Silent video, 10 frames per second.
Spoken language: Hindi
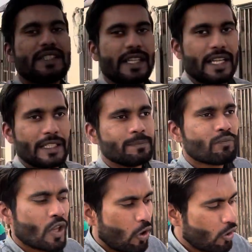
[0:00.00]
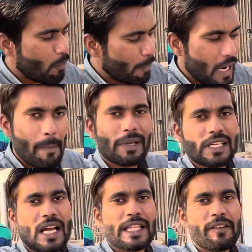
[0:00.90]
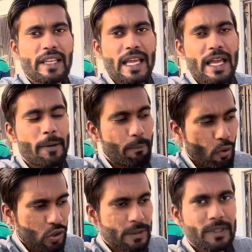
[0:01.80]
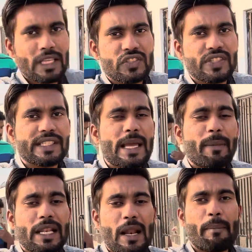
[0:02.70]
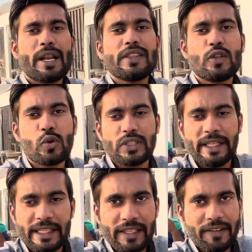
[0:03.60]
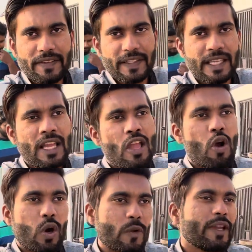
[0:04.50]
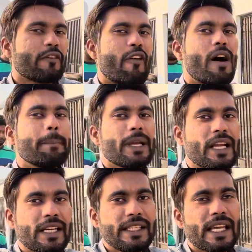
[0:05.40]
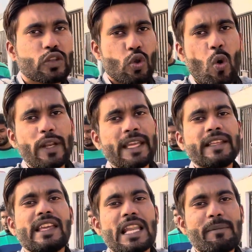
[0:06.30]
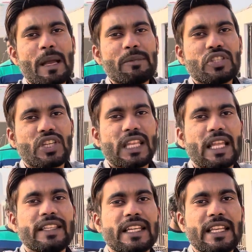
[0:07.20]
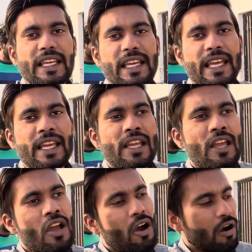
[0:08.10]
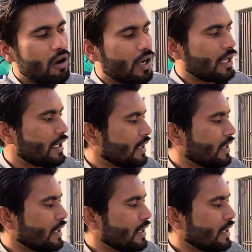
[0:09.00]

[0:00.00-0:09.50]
देना है और वो बड़ा मज़ा आने वाला है बहुत ज़बरदस्त चीज़ है मैंने ना बड़े दिनों से ली हुई थी और वो एक फार्म पे खड़ी है थोड़ी ही देर में हम इनशाला निकलेंगे और